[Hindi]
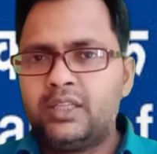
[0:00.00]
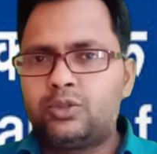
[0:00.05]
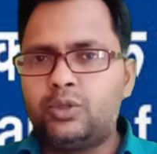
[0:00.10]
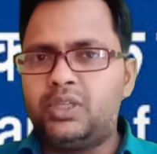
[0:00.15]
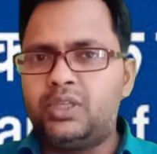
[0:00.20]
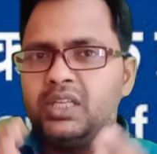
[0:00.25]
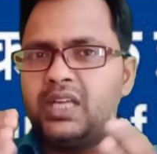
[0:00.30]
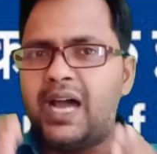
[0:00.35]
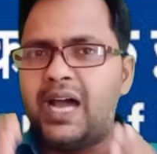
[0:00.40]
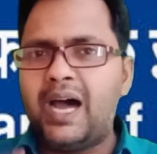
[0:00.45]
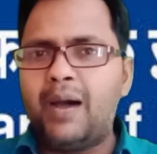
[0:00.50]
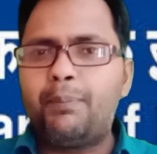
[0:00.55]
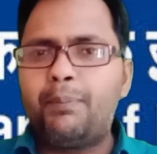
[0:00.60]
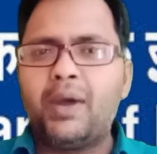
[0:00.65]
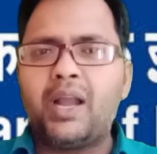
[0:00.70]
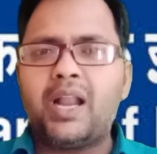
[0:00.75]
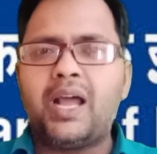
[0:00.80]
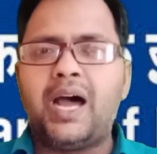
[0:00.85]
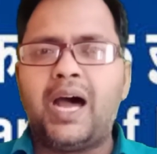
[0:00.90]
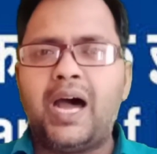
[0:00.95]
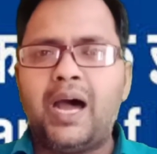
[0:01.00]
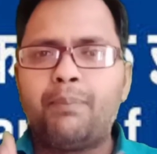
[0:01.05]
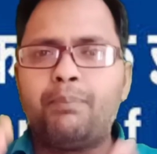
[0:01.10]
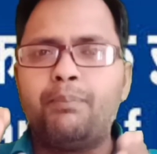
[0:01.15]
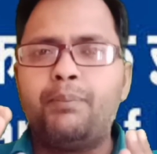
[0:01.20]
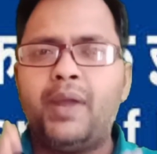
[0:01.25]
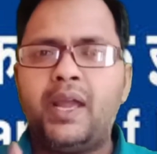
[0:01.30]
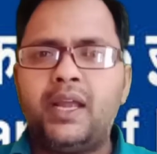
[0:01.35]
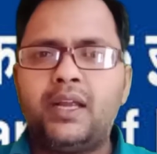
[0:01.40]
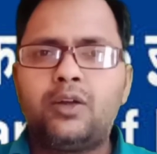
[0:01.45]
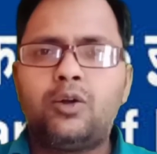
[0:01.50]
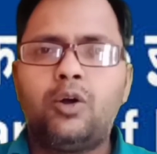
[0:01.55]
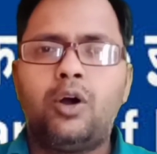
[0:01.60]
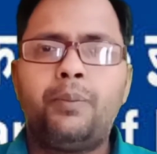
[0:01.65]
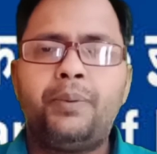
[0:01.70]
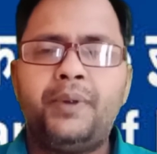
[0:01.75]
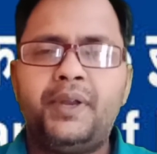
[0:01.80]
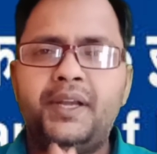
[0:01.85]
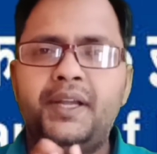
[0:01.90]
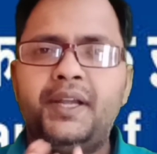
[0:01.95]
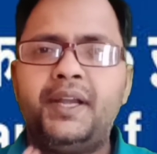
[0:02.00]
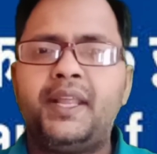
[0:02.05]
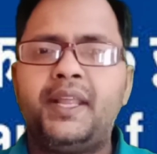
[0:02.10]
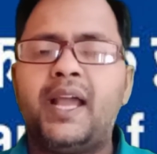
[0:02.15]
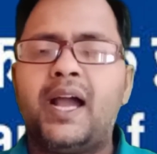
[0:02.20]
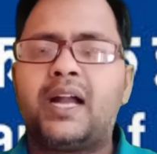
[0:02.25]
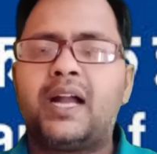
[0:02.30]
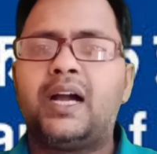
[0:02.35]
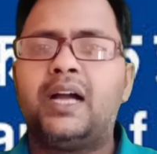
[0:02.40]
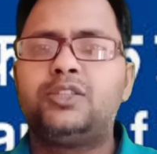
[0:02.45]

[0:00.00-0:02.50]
तो यहाँ पर आप बैंक ऑफ इंडिया